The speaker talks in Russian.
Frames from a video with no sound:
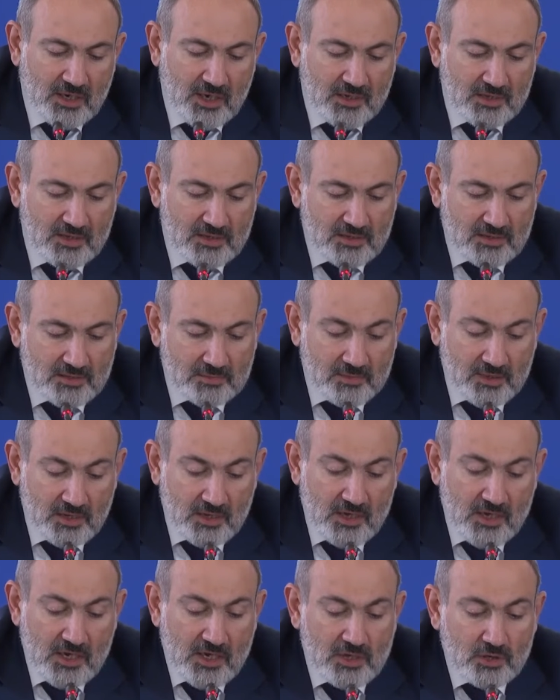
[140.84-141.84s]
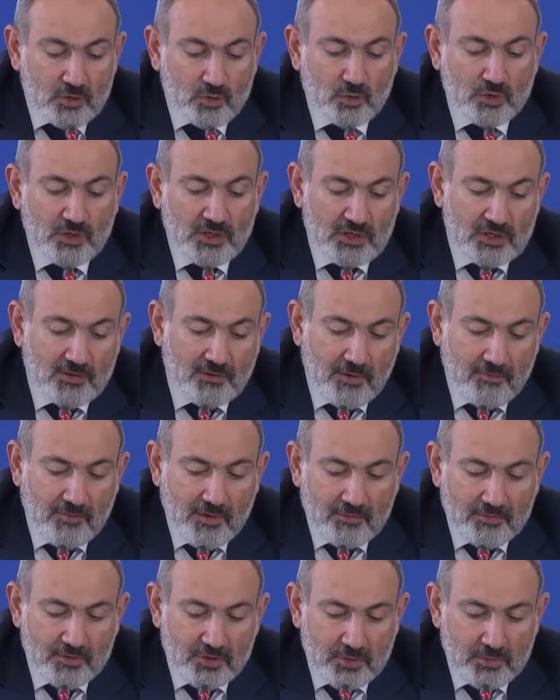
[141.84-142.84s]
границами,
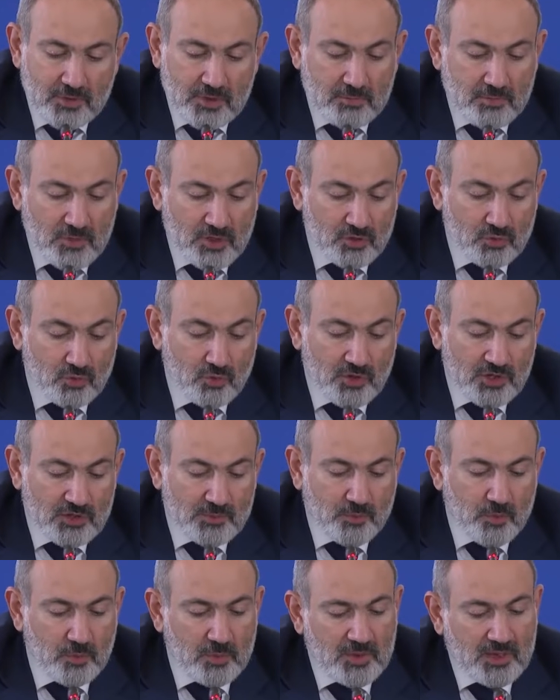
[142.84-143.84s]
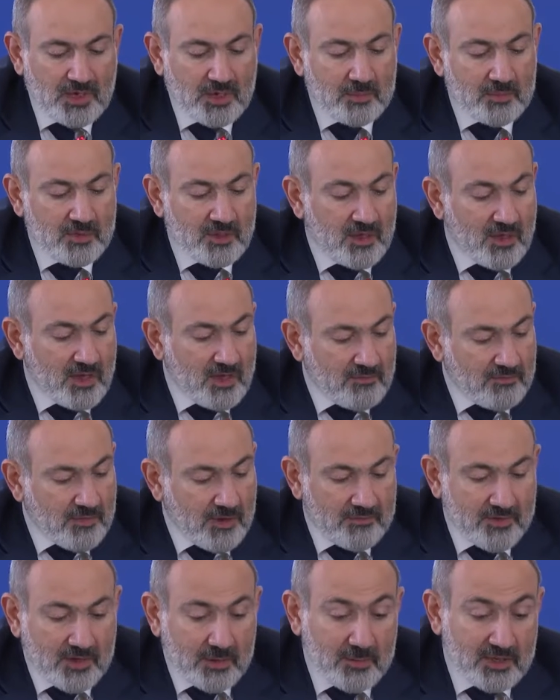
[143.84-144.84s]
существовавшими между республиками
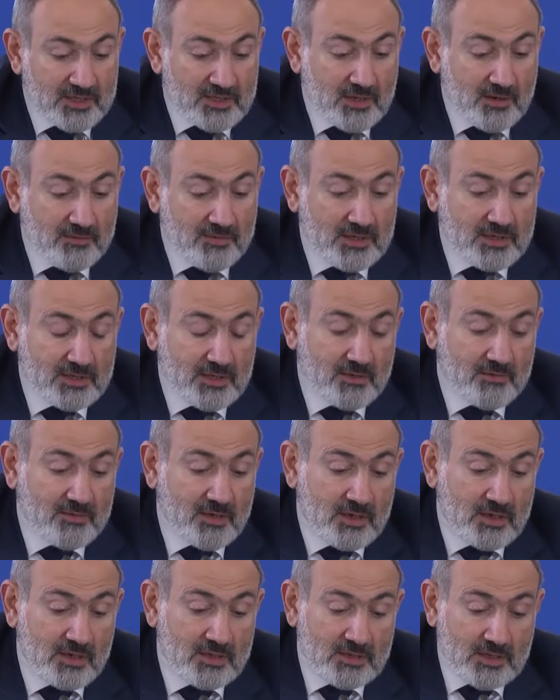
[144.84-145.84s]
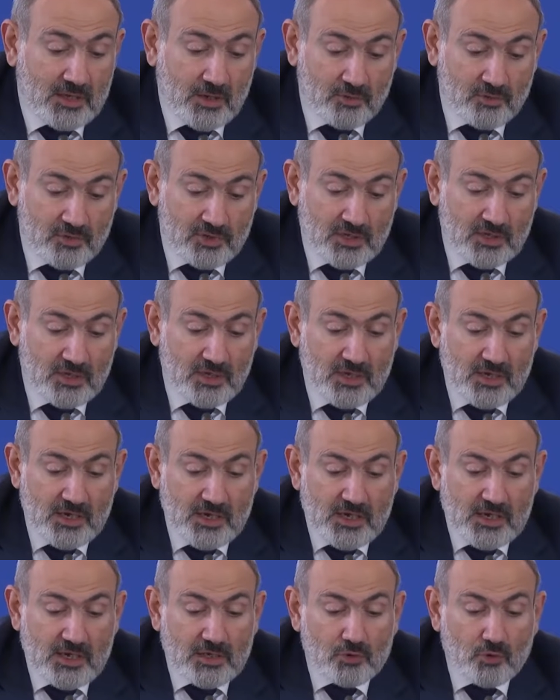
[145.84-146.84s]
во время Советского Союза.
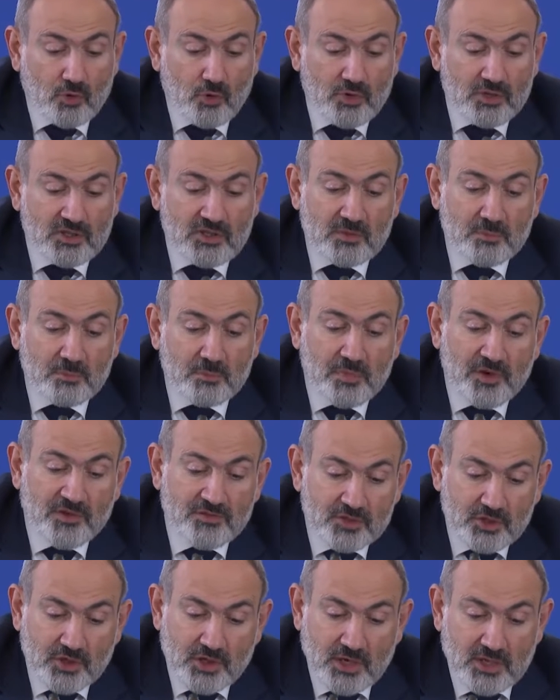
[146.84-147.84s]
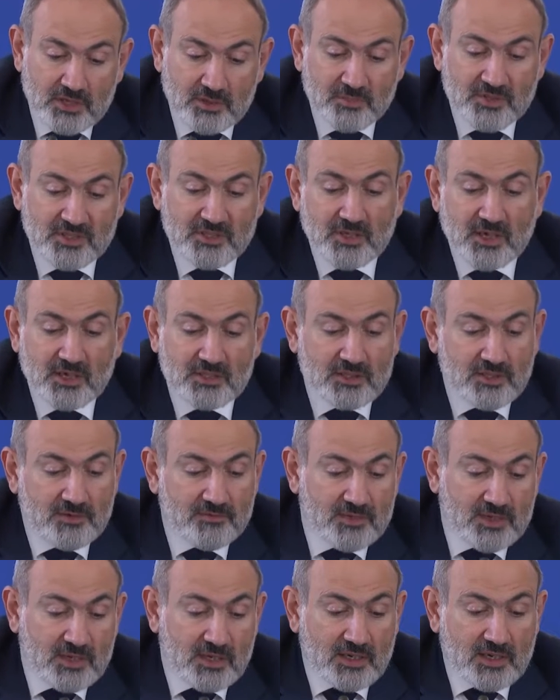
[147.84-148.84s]
То есть бывшие
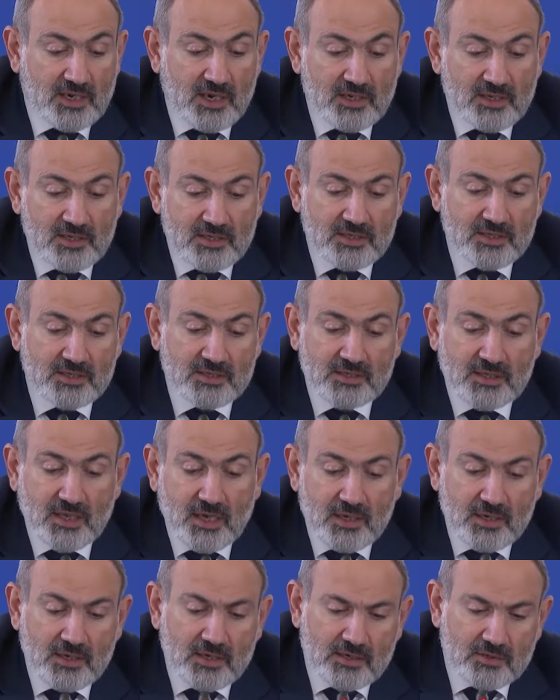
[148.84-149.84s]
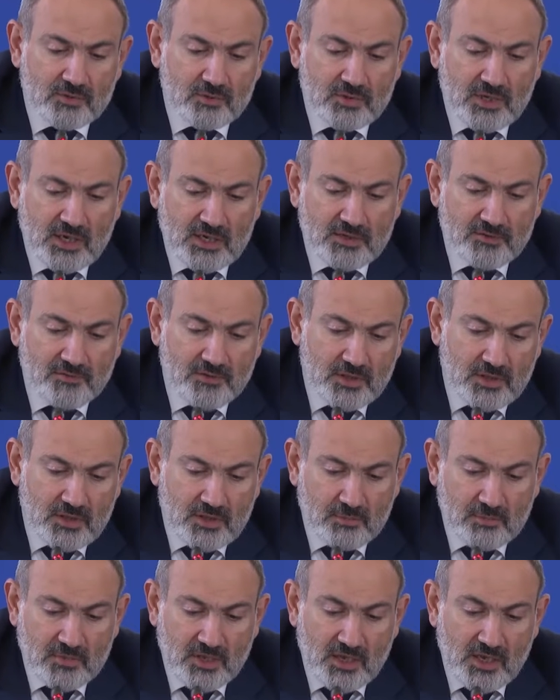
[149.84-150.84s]
административные границы стали
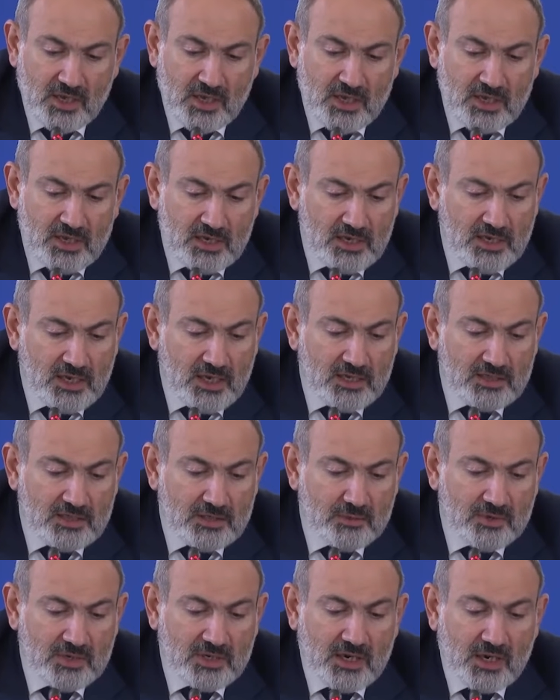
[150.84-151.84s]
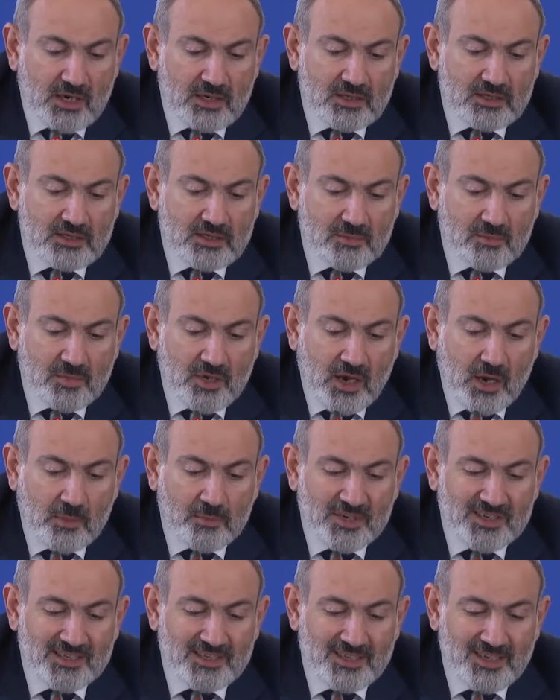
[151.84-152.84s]
государственными, и этими границами
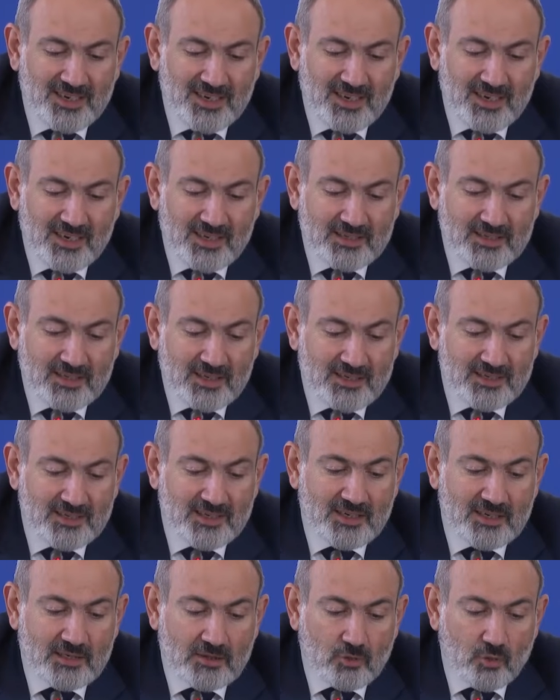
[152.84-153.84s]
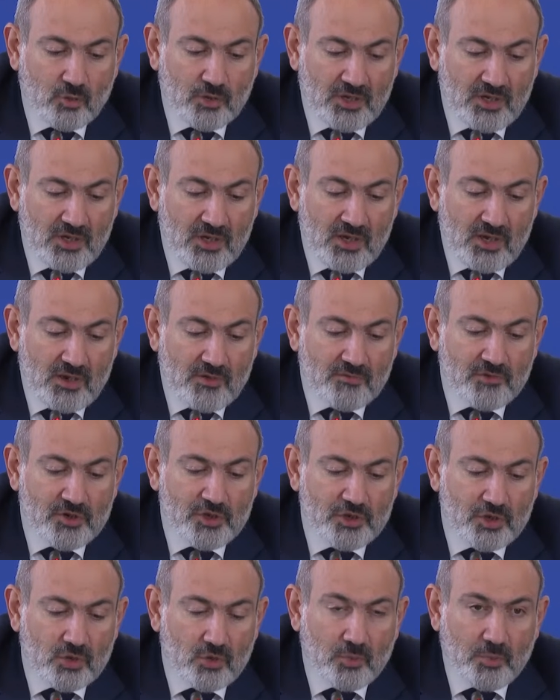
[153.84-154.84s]
определились территории
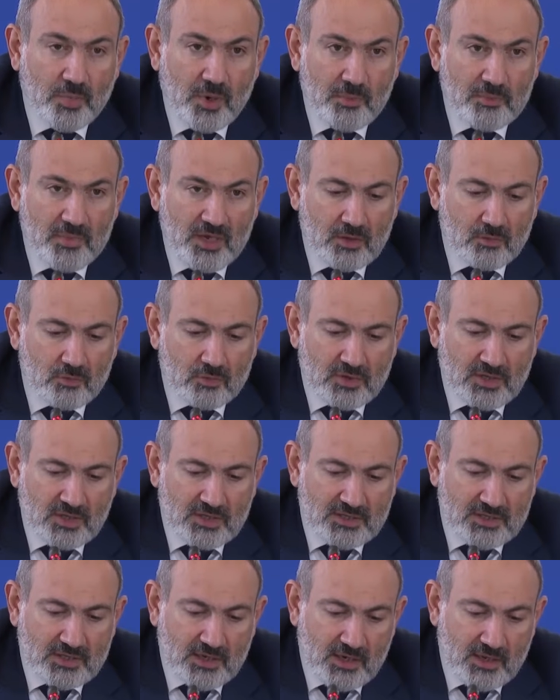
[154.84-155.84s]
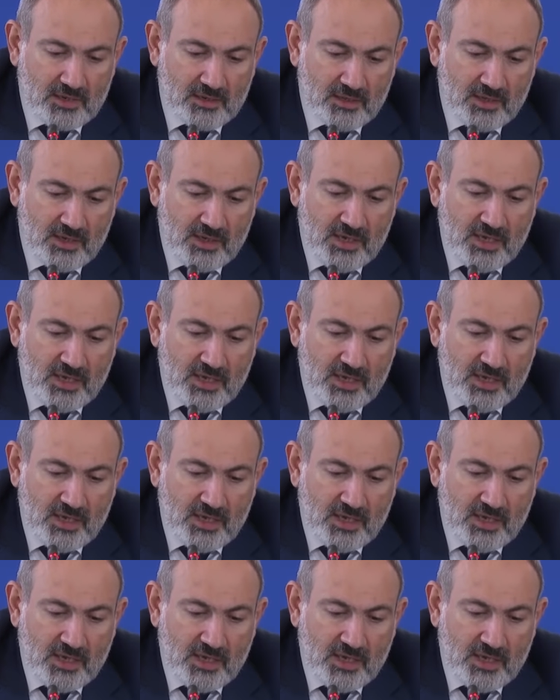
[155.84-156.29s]
вышеупомянутых стран.